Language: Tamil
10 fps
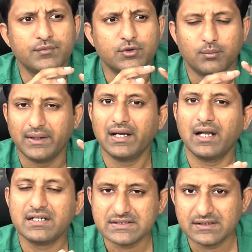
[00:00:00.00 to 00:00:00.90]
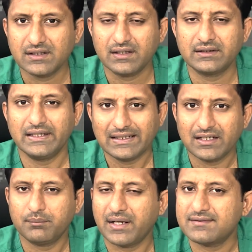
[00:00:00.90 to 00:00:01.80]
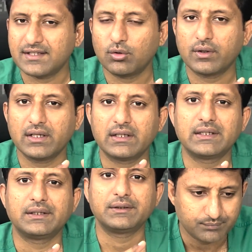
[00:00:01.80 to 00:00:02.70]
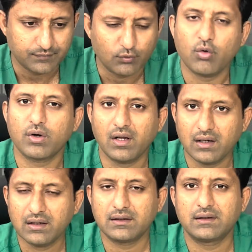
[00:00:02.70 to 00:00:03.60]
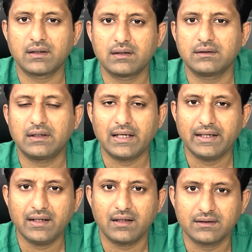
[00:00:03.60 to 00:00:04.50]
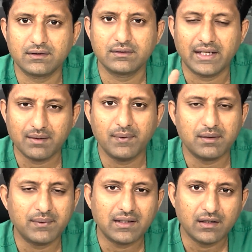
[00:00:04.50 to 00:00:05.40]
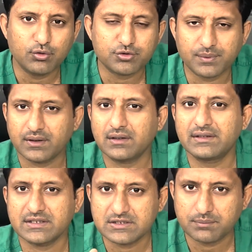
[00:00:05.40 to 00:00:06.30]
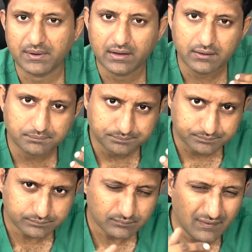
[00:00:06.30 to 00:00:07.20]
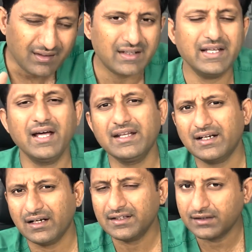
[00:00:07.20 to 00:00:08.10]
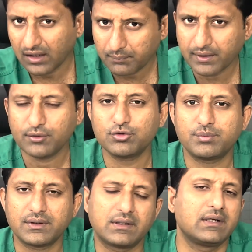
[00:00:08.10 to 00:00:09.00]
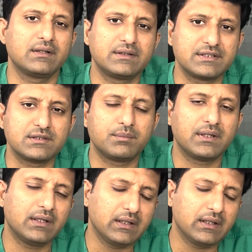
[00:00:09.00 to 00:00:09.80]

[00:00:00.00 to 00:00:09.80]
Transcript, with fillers: ஸோ பை அண்ட் லார்ஜ் இதுதான் இந்த இன்டர்னல் பிரேசிங்கோட ஓவரால் ஐடியா அதாவது என்ன மாதிரி மெட்டீரியல் யூஸ் பண்ணுறேன்னு தெரிஞ்சிருப்பீங்க யார் யாருக்கெல்லாம் இது காமனாக யூஸ் பண்ணுறன்றது தெரிஞ்சிருப்பீங்க